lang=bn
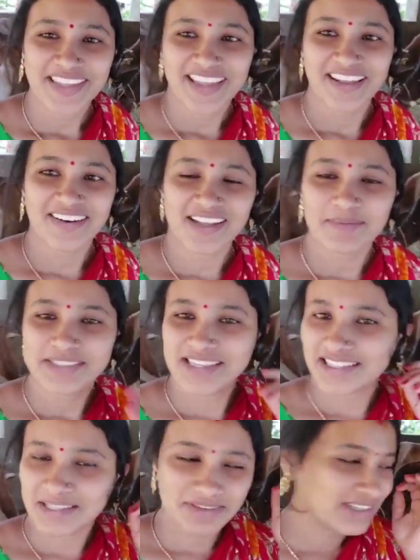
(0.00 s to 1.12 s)
কেননা আমি
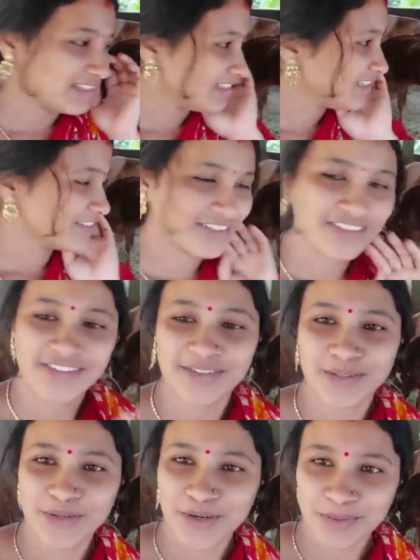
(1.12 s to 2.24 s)
জানতে পারিনি ও
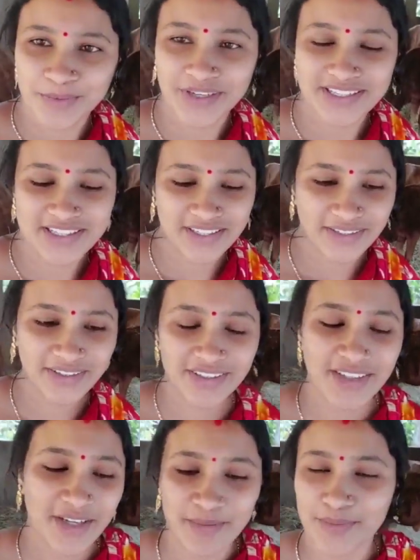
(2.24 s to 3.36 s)
গরম হয়েছিল
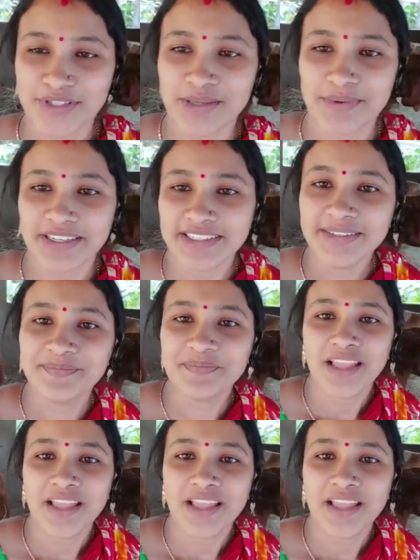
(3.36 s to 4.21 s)
বুঝতে পারিনি